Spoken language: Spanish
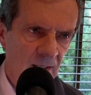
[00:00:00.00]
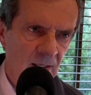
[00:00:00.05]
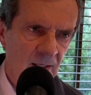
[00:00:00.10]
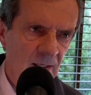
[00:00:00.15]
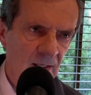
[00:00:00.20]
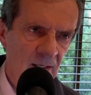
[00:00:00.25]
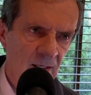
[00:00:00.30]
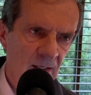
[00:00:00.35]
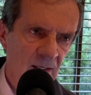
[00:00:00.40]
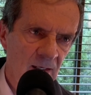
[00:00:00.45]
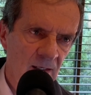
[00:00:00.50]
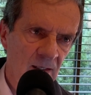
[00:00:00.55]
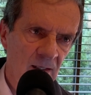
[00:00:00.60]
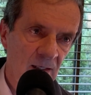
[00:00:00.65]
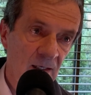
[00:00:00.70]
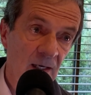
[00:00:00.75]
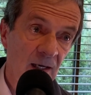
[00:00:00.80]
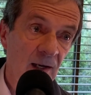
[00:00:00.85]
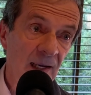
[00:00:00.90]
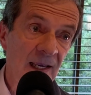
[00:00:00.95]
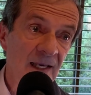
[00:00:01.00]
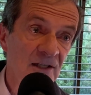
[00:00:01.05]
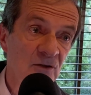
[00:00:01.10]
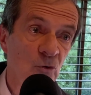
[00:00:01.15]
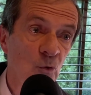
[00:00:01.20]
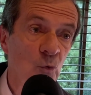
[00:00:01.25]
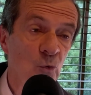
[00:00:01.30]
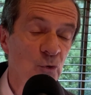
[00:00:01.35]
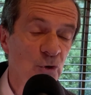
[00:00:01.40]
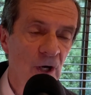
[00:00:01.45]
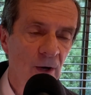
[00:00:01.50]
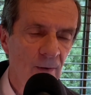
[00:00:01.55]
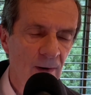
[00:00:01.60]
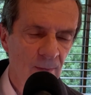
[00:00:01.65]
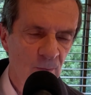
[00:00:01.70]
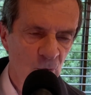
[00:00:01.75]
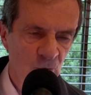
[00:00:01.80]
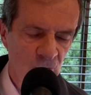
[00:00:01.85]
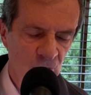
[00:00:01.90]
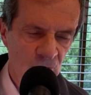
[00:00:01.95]
eh,
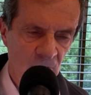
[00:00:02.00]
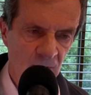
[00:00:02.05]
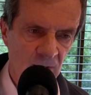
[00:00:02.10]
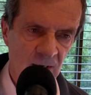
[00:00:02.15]
escuchábamos